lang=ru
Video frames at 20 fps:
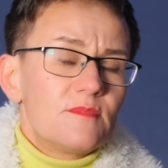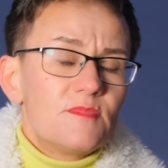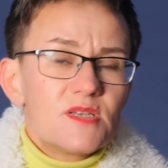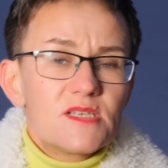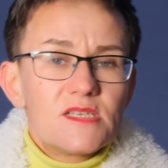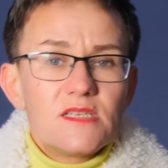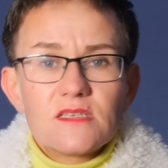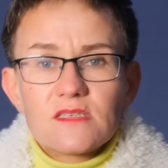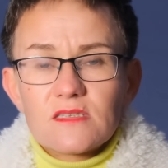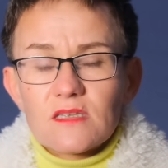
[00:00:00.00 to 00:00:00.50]

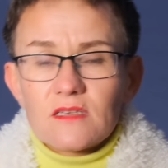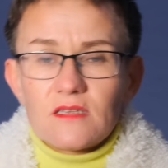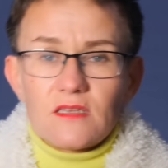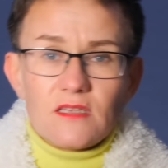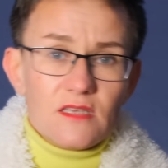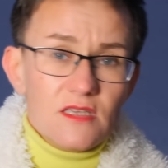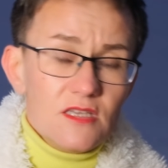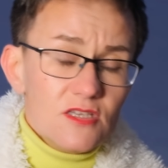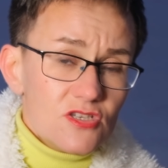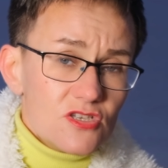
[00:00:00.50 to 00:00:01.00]
мыслить
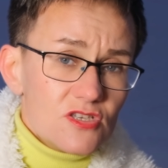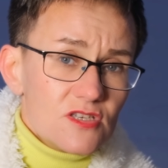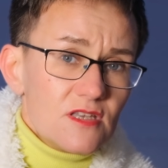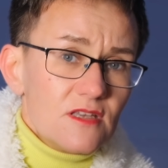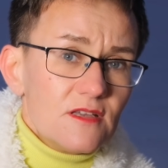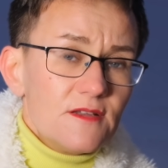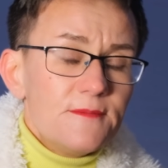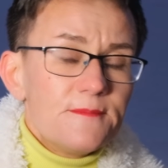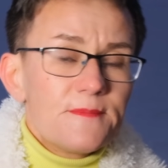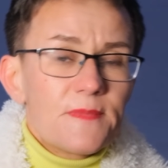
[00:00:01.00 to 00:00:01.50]

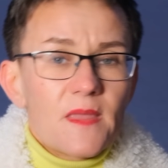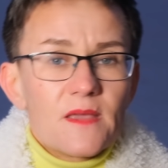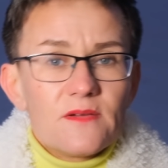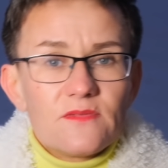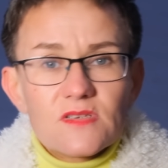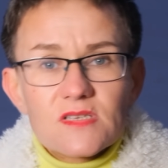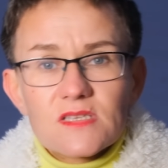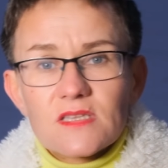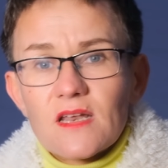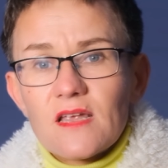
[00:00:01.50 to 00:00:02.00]
стратегически,
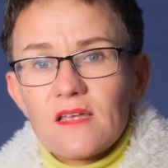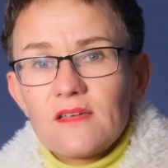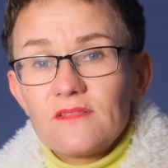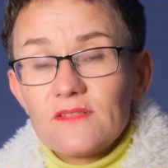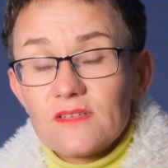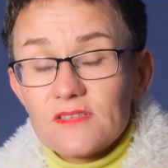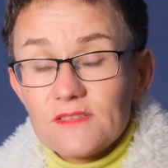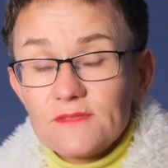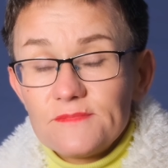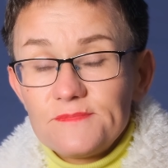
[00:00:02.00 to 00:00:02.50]

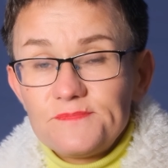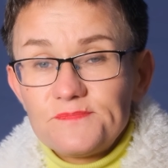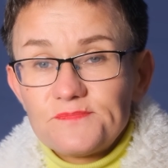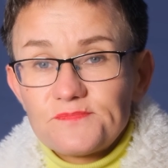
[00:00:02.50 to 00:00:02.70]
выстраивать